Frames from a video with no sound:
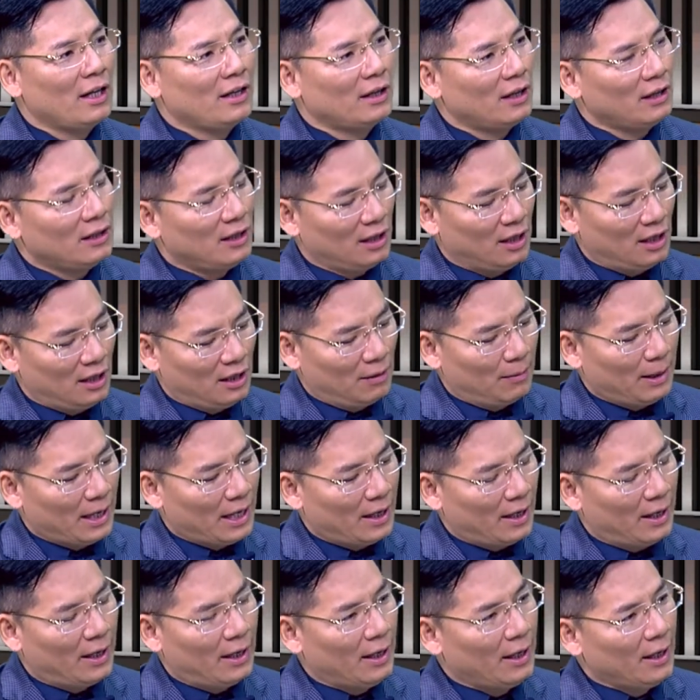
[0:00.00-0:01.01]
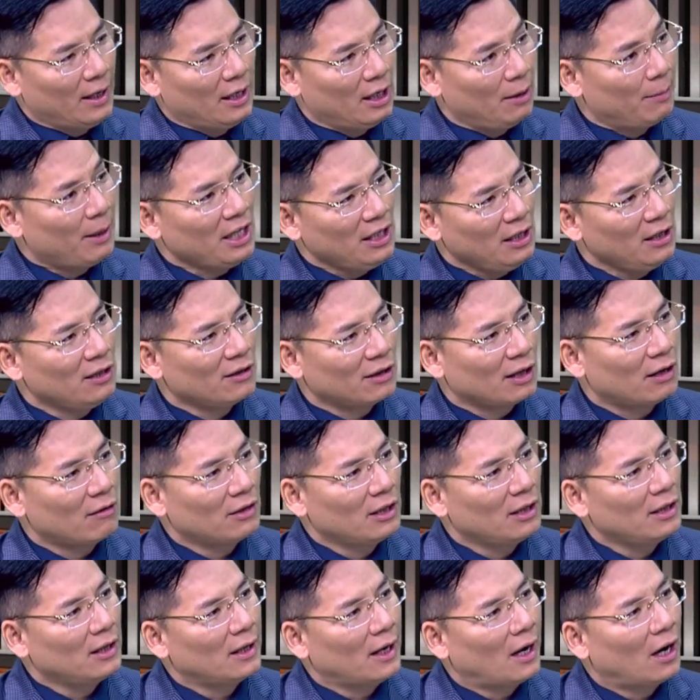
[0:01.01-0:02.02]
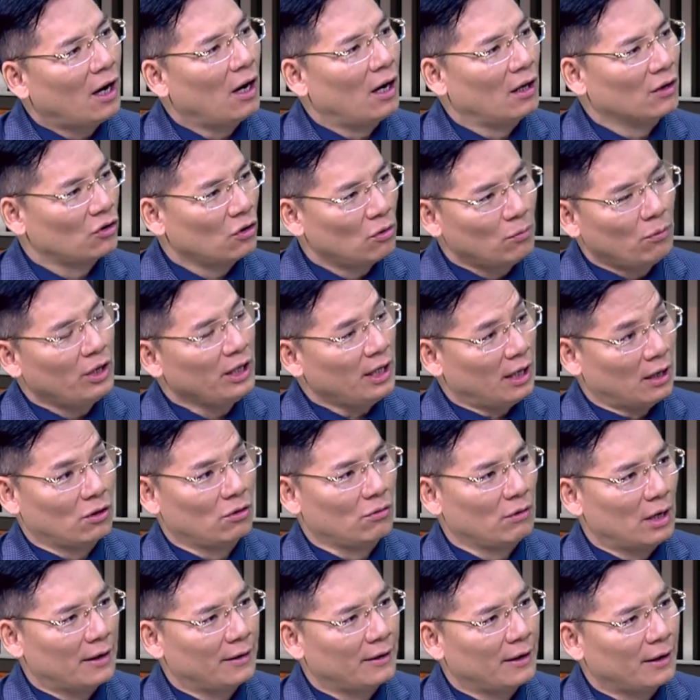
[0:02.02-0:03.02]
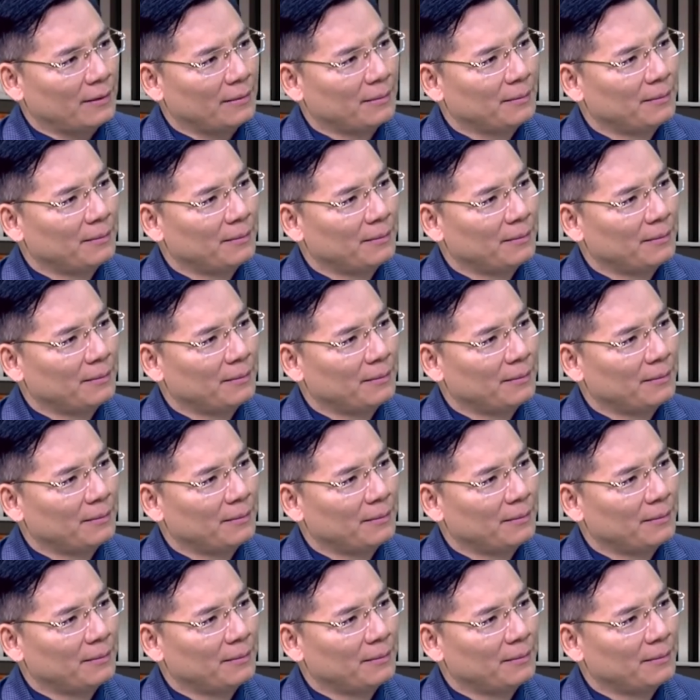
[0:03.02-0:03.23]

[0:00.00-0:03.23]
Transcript: 那你礼拜礼拜一就到期了啊，周末也算的，